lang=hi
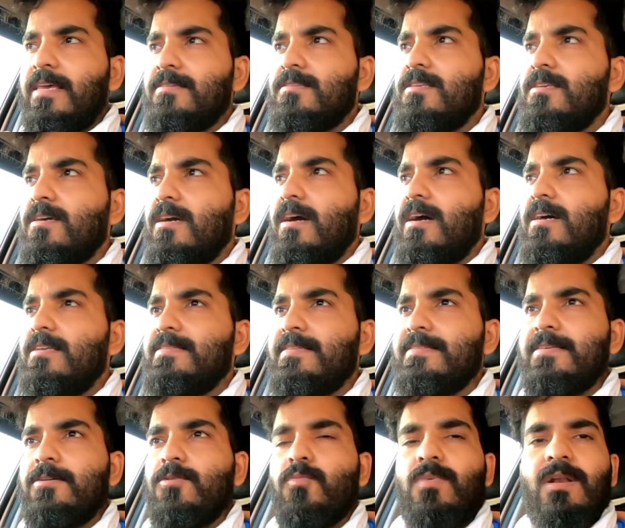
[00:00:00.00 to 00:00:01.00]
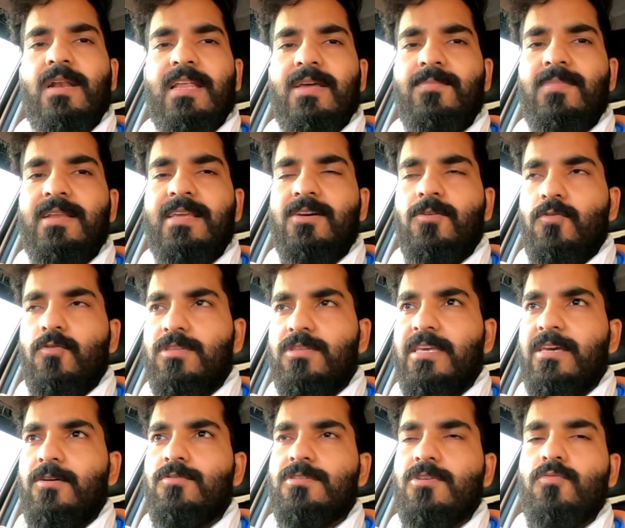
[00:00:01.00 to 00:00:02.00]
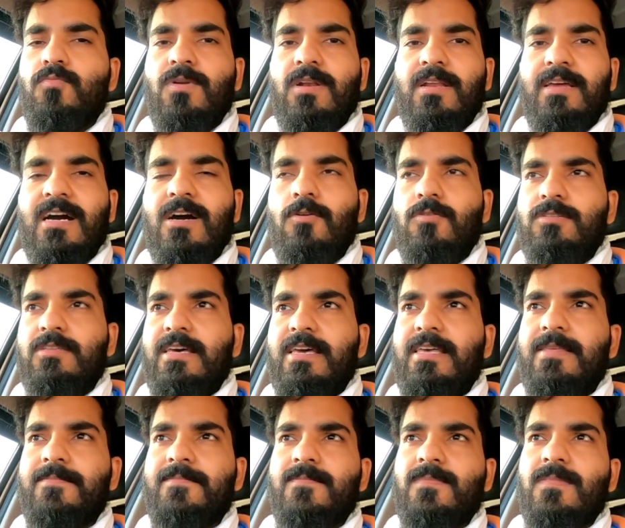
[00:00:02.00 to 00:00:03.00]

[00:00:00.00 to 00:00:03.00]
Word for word: एसी का जैसे ऊपर लेबलिंग होती है उसके ऊपर लिखा होता है